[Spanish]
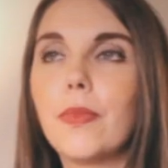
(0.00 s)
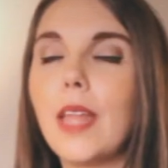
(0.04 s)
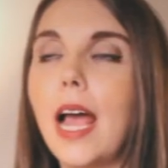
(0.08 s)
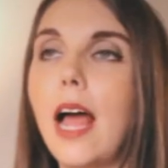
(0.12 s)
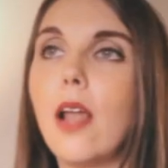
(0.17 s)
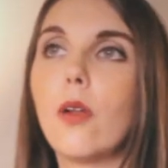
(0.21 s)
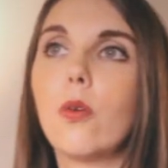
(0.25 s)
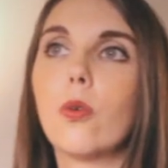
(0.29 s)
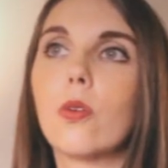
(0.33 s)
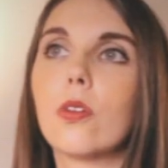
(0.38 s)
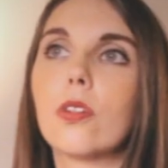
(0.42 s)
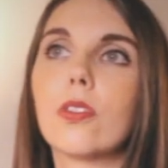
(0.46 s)

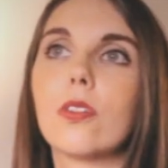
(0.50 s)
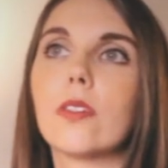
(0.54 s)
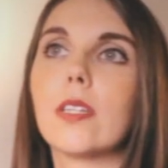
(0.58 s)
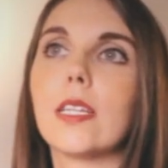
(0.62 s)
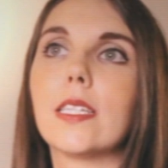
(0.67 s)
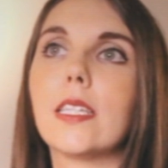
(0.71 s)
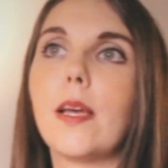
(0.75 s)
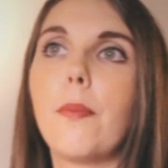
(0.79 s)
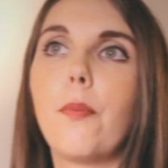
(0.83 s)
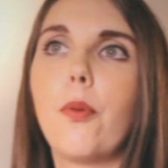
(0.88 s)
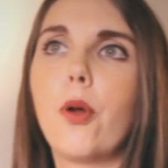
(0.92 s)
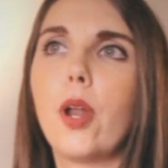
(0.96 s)
Algunos los
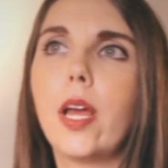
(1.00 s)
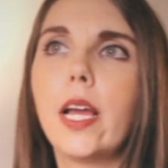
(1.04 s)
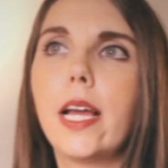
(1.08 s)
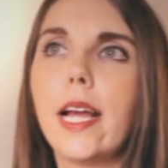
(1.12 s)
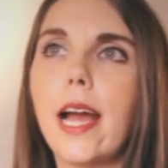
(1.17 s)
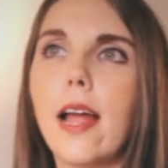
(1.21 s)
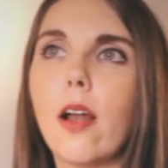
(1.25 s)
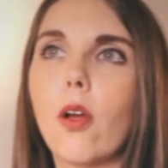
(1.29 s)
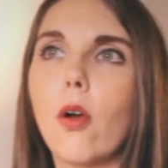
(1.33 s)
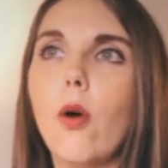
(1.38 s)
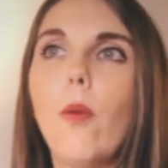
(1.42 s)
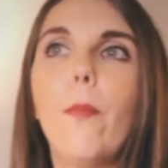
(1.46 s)
hacía por
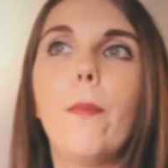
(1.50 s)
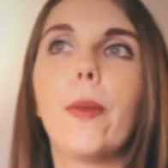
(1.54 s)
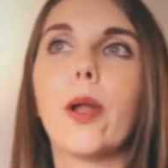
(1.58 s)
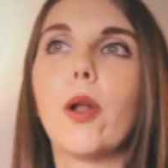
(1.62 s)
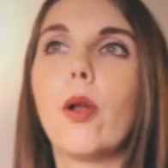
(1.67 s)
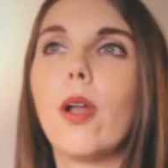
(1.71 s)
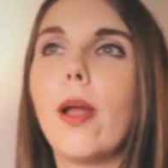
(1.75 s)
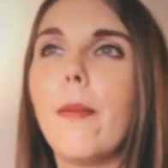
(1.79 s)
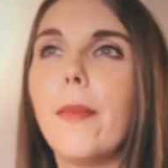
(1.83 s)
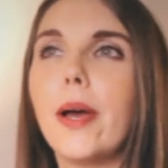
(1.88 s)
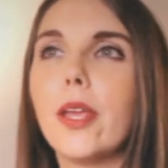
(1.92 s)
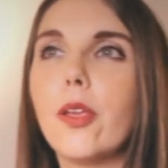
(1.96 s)
encargo, pero
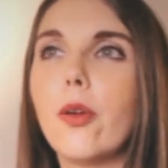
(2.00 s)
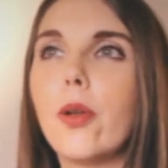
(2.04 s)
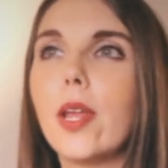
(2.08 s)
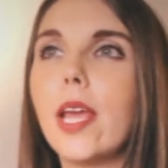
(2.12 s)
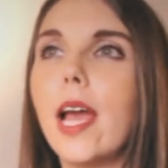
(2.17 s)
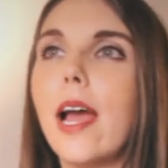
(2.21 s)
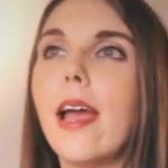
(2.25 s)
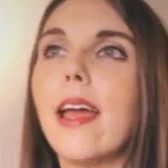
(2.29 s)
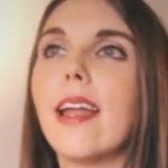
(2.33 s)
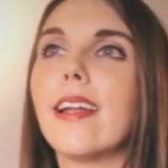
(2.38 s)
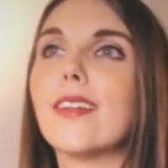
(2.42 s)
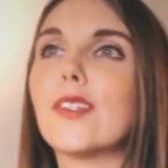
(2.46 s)
la mayoría
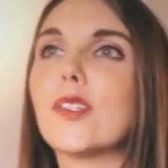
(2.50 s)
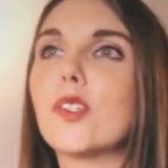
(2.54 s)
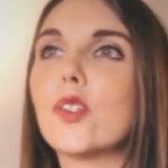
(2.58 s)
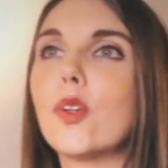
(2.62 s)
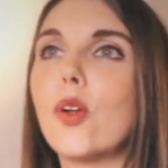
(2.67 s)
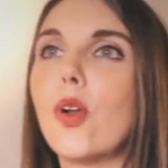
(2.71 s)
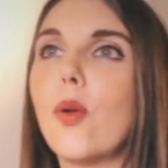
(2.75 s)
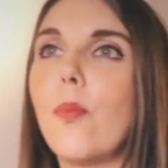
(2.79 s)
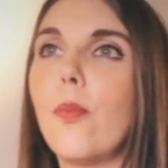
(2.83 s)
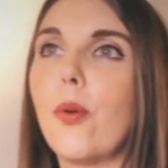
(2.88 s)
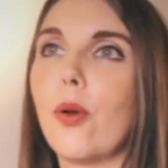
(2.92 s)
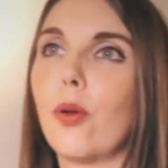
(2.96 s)
eran
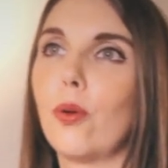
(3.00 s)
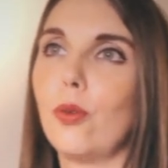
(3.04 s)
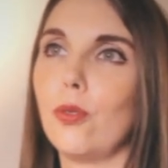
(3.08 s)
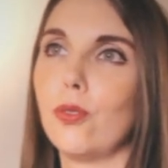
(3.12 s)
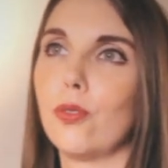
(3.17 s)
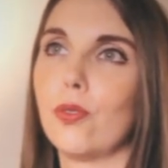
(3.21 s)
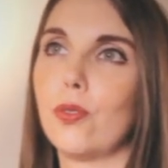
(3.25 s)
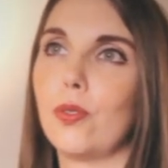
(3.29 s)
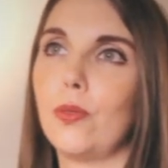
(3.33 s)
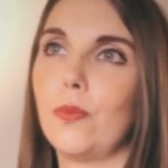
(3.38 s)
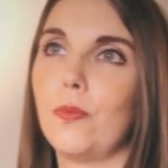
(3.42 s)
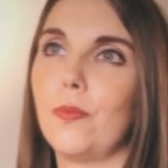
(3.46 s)
solo por gusto.